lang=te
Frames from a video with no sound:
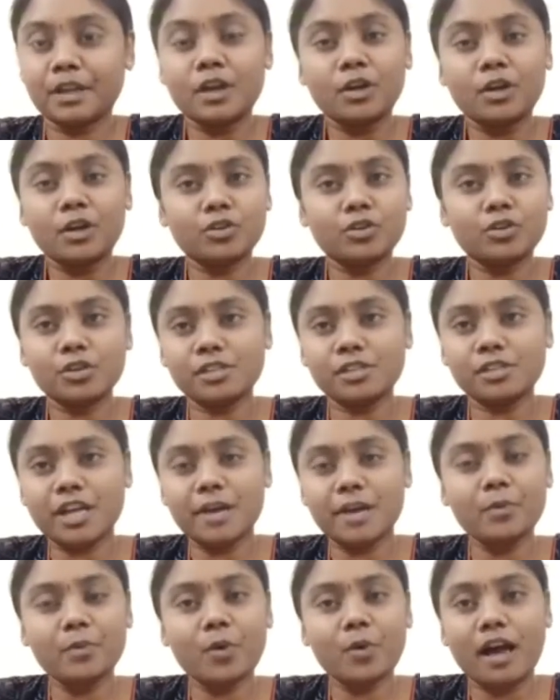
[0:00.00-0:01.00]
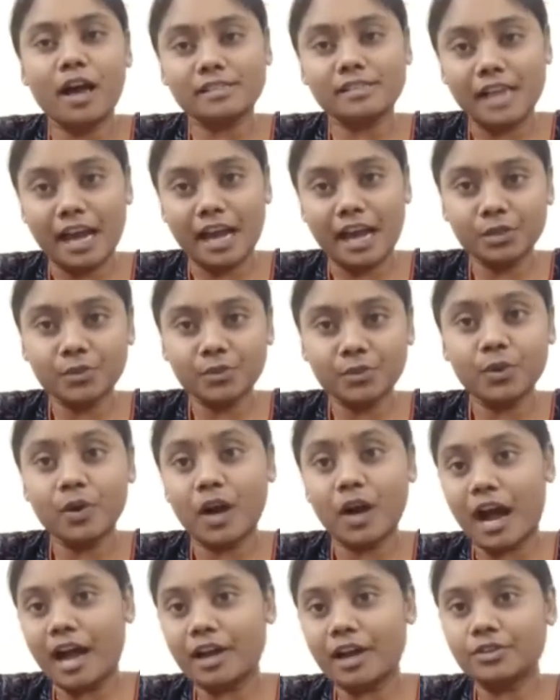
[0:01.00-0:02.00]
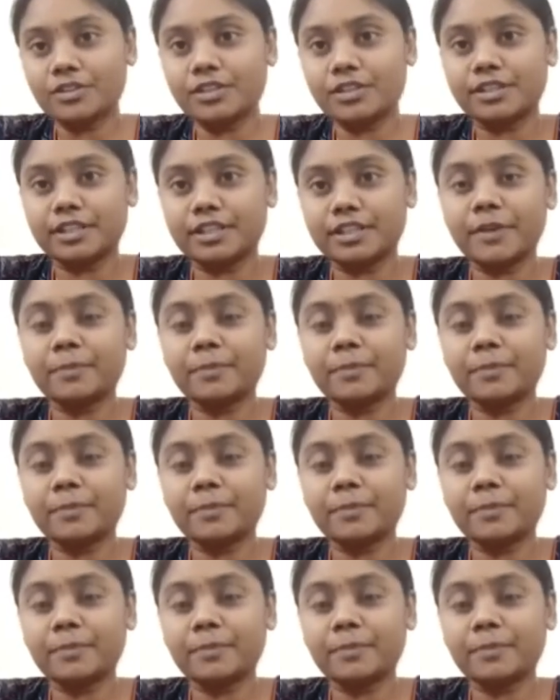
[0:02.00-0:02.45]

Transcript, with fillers: కొంచెం సేపు ఆ సాధువు ఆలోచించి